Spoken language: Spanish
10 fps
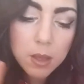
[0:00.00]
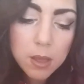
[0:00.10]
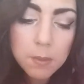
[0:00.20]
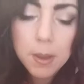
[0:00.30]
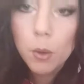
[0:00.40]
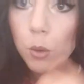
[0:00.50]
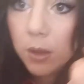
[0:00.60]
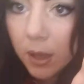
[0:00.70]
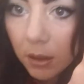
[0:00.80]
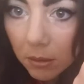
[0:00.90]
y me
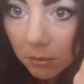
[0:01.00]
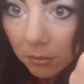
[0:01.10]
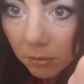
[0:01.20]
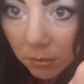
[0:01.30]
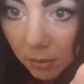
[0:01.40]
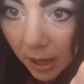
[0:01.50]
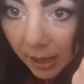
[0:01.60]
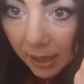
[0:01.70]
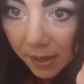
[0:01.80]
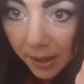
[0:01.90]
gustan
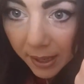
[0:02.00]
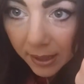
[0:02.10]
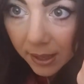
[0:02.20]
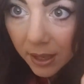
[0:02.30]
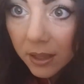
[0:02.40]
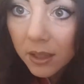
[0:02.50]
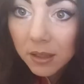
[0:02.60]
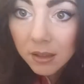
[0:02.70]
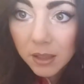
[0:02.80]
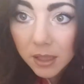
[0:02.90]
la calidad que
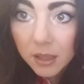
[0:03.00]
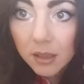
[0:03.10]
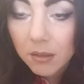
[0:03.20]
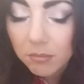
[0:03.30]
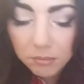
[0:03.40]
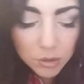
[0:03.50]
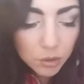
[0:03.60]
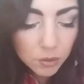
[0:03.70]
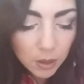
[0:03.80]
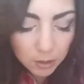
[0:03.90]
tienen y
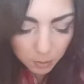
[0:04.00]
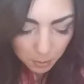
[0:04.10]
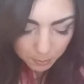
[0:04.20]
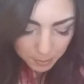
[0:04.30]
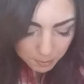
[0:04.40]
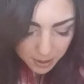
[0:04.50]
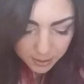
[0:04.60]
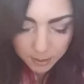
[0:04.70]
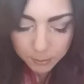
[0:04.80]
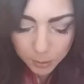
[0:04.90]
no sé, cómo
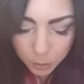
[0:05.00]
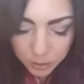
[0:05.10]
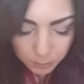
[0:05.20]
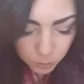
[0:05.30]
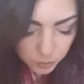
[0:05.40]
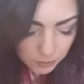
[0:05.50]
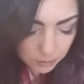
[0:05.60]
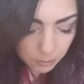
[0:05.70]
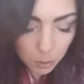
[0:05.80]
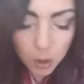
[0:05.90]
pigmentan, me gusta
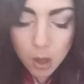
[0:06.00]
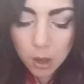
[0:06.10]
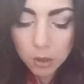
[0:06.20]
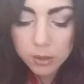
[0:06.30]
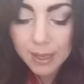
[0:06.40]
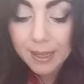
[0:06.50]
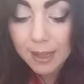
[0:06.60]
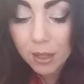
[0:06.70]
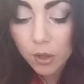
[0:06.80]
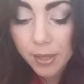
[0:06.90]
muchísimo. Otra que
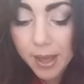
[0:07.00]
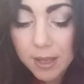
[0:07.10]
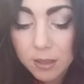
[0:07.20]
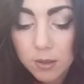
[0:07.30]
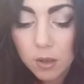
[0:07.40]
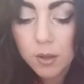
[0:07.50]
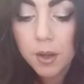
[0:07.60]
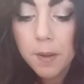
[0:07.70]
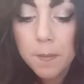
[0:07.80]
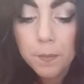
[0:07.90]
tengo de Astor
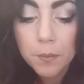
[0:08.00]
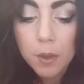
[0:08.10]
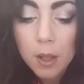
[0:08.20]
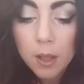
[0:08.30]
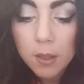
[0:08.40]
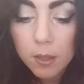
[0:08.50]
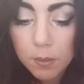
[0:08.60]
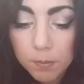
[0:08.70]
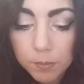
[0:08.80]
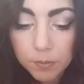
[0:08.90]

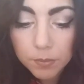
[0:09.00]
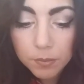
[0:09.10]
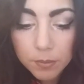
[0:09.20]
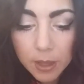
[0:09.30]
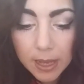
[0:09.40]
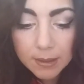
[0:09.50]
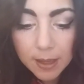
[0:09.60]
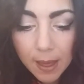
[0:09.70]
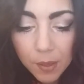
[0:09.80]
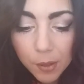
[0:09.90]
mm, es
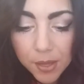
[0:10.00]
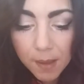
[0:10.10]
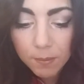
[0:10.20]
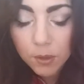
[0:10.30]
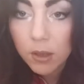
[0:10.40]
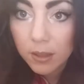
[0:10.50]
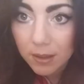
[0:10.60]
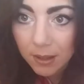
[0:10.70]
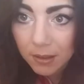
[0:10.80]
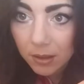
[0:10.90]
la 200
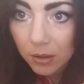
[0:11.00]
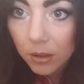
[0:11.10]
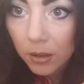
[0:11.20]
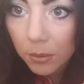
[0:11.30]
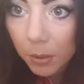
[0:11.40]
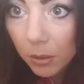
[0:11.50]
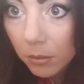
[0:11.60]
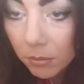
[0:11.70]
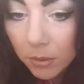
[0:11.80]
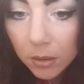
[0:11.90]
Intenso
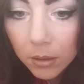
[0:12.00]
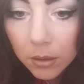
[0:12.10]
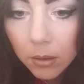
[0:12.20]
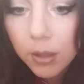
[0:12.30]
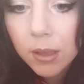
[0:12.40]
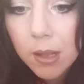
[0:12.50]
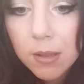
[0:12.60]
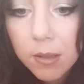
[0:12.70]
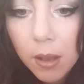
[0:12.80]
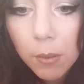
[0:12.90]
Blue o
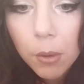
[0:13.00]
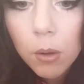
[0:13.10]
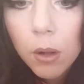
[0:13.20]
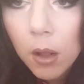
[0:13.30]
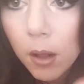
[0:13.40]
Intense Blue